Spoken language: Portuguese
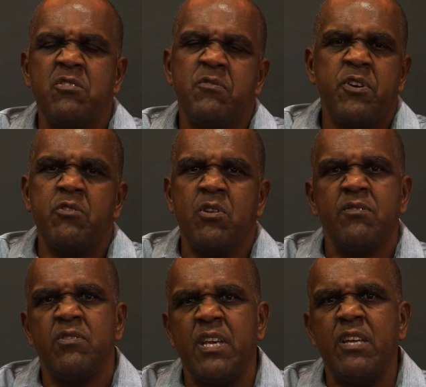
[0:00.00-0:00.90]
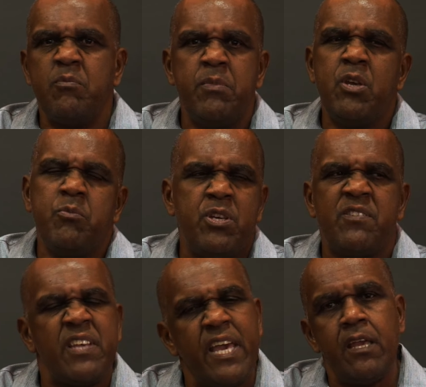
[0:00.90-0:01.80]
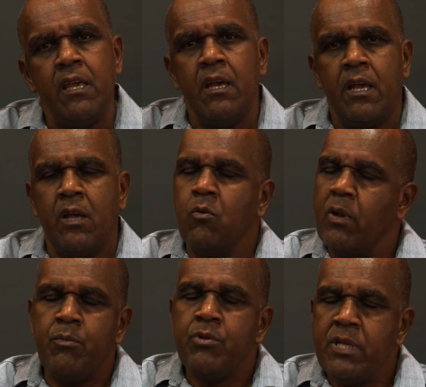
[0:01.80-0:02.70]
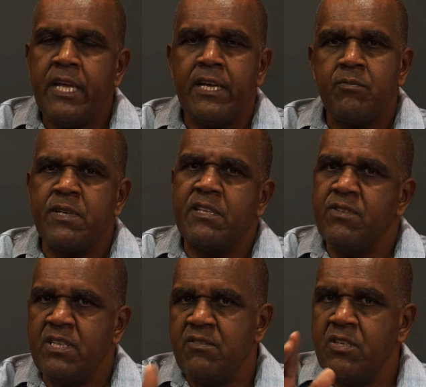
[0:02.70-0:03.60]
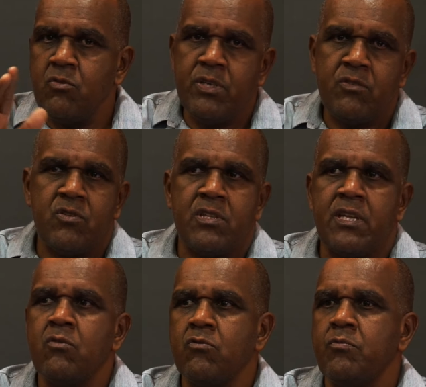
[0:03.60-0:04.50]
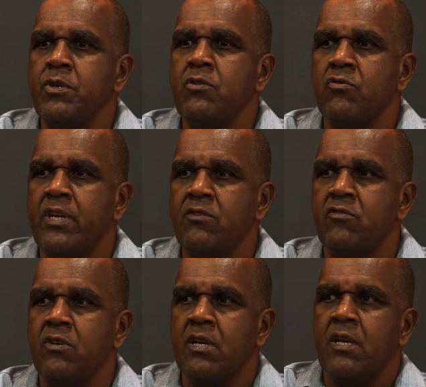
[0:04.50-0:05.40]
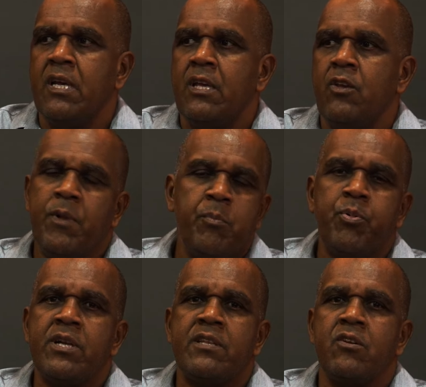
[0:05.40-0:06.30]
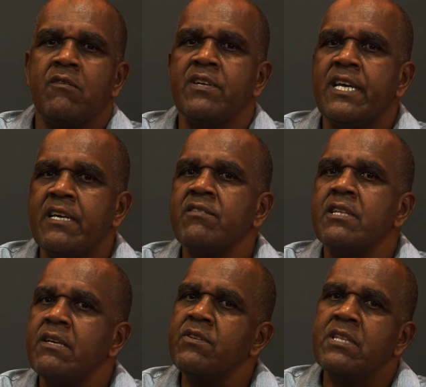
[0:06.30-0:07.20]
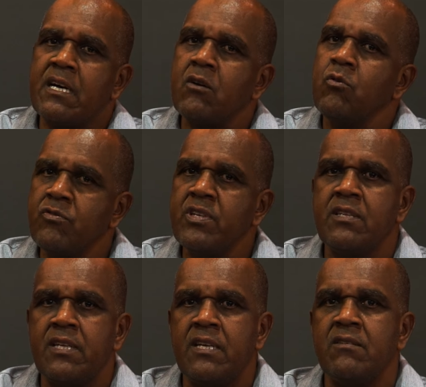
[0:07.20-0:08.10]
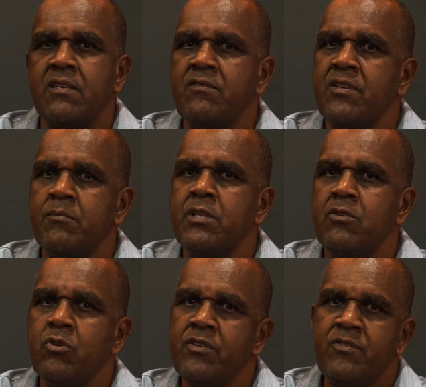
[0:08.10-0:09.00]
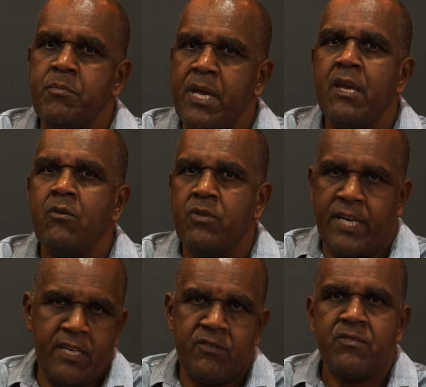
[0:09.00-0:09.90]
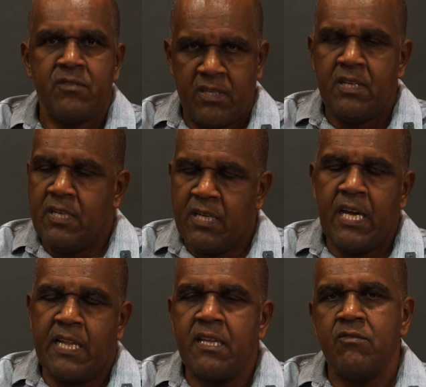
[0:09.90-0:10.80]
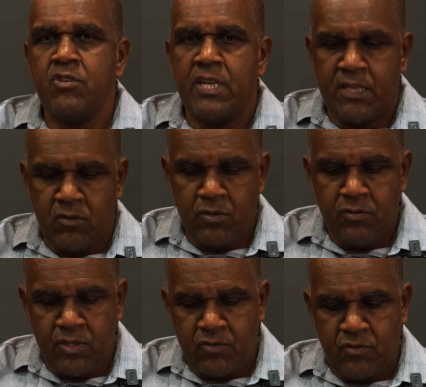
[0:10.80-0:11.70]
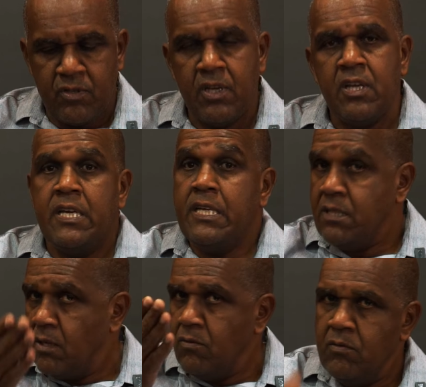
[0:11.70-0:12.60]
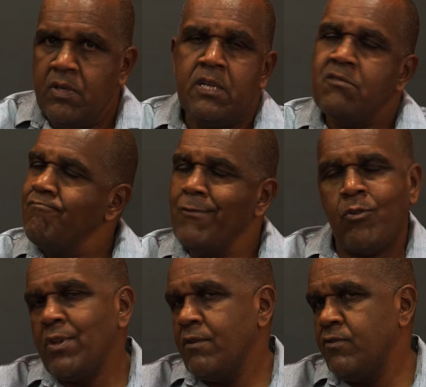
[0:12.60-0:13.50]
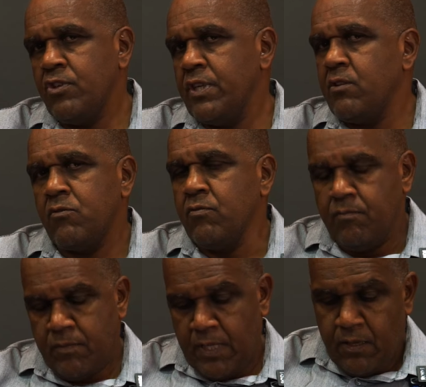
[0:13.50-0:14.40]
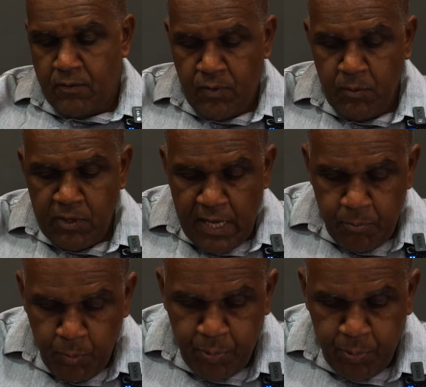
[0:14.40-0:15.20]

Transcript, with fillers: acho que foi uns 900 mil, 1.100, eu não lembro direito, mas deve ter sido isso, até uns 1.200. E uma porta nova dessa deve estar tá, com certeza acima de 2.003. Ela deve gerar em torno disso. Então, não teve jeito. Vamos lá pro